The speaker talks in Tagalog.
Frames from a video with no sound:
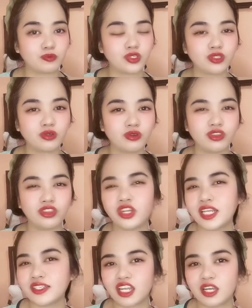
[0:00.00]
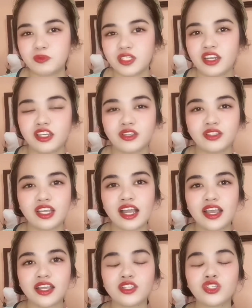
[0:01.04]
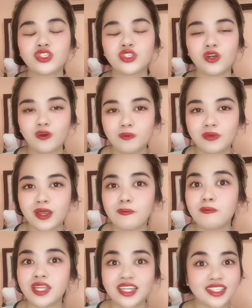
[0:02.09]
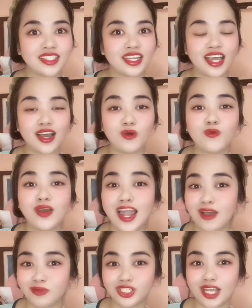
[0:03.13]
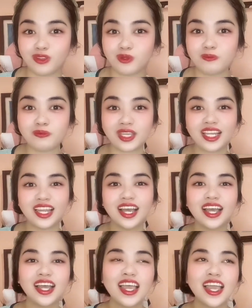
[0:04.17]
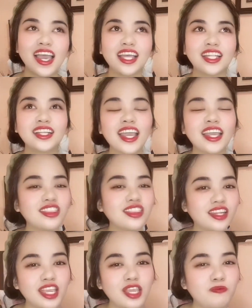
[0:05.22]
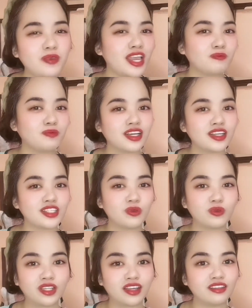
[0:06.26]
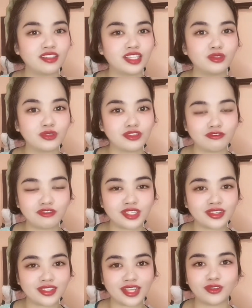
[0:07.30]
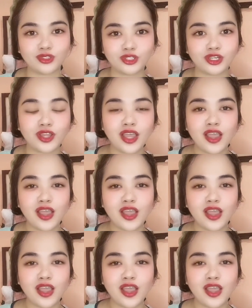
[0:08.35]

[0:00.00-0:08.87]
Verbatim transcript: So three steps lang yun guys. Sobrang bilis lang, wala masyadong pila. And kahit 3 PM na kasi ako nakadating dun sa visa center.